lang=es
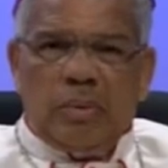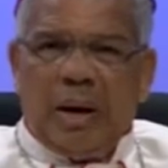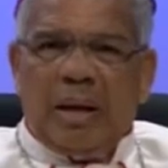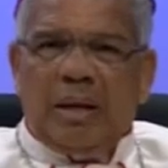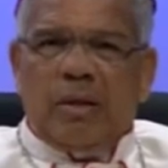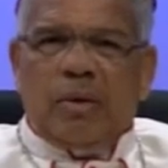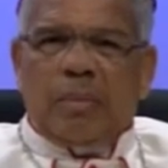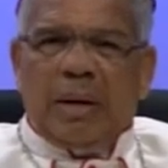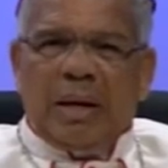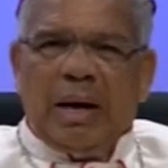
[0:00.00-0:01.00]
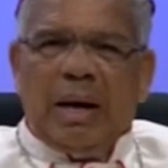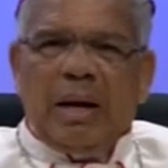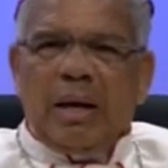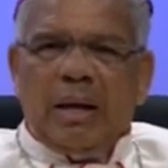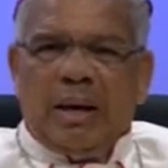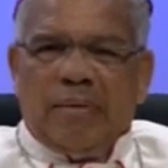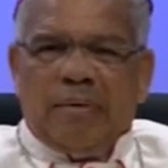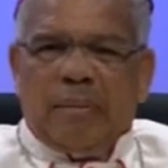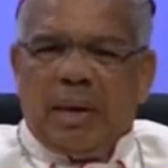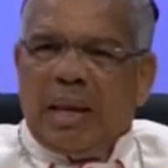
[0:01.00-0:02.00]
es válido para la
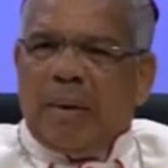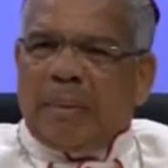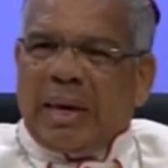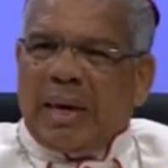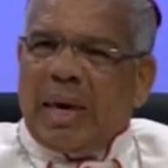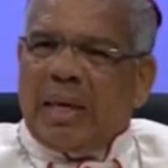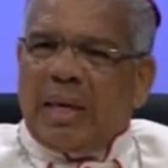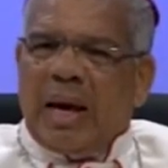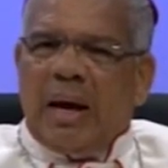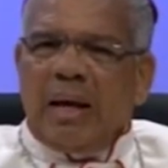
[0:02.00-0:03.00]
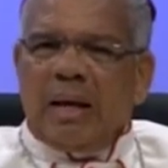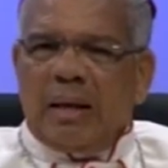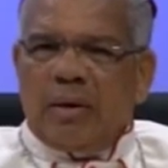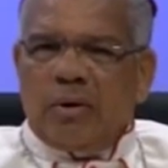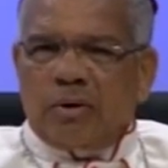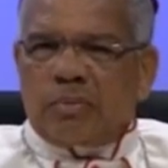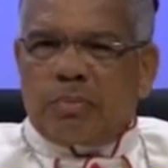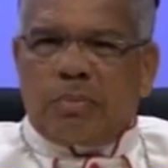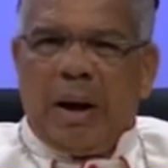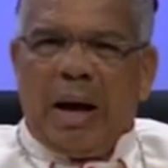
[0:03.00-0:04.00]
familia pequeña, los
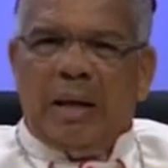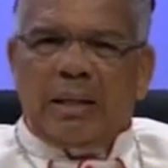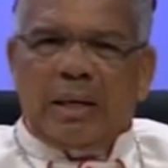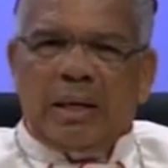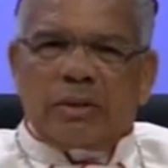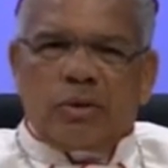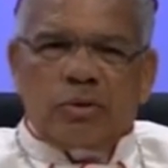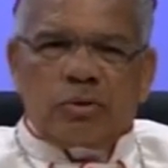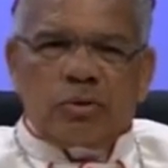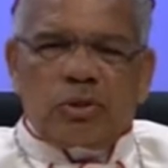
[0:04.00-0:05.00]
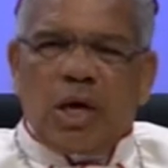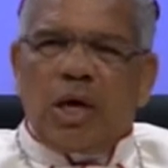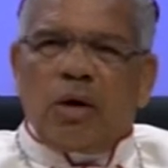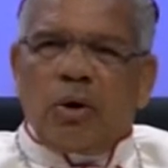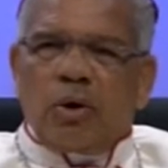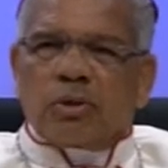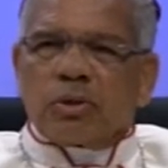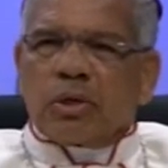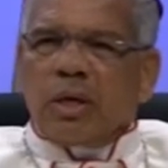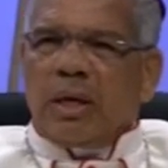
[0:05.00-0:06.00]
padres con sus
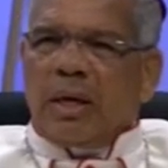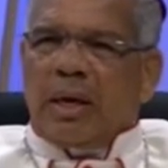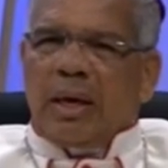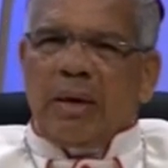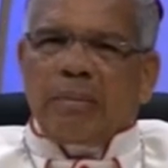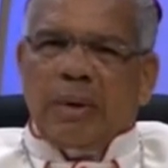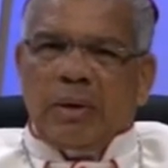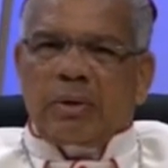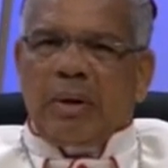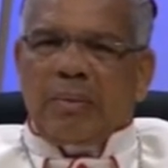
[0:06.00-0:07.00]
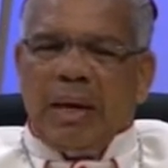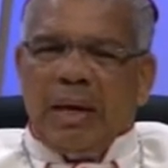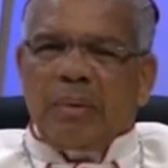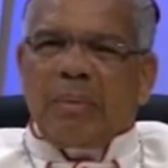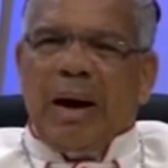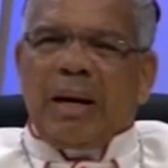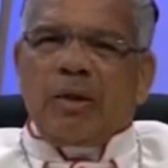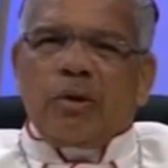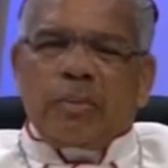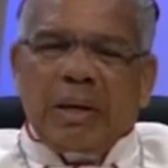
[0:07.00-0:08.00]
hijos, eh, pero también es
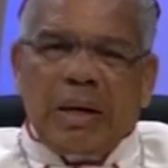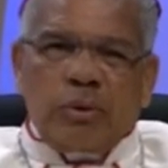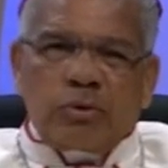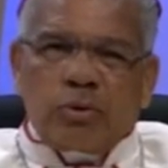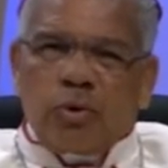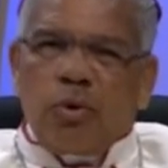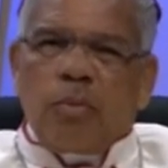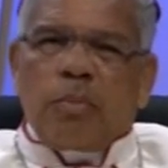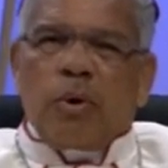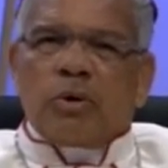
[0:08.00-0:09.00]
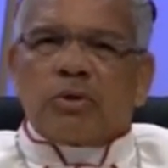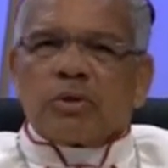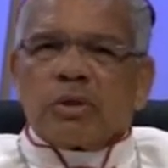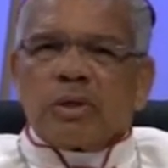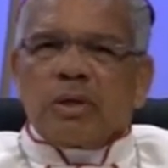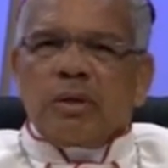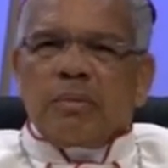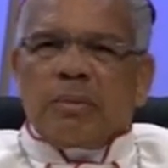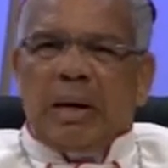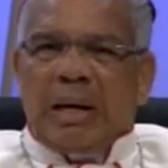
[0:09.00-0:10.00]
válido para los grupos,
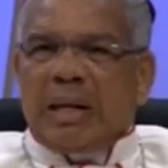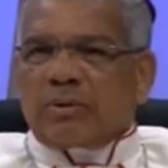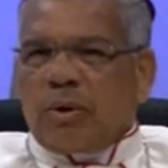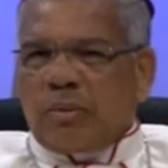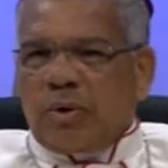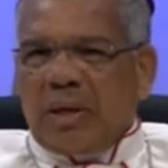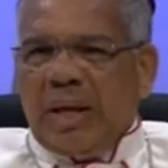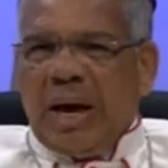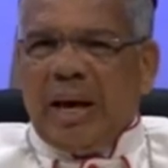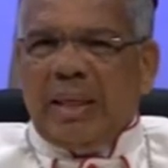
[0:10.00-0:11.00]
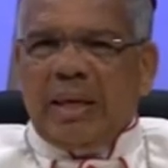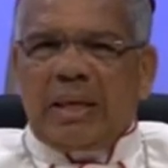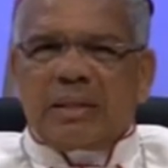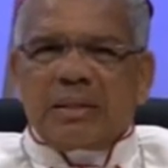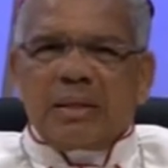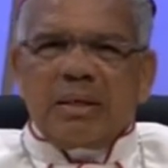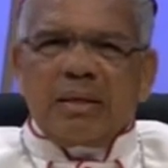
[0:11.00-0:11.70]
para las comunidades,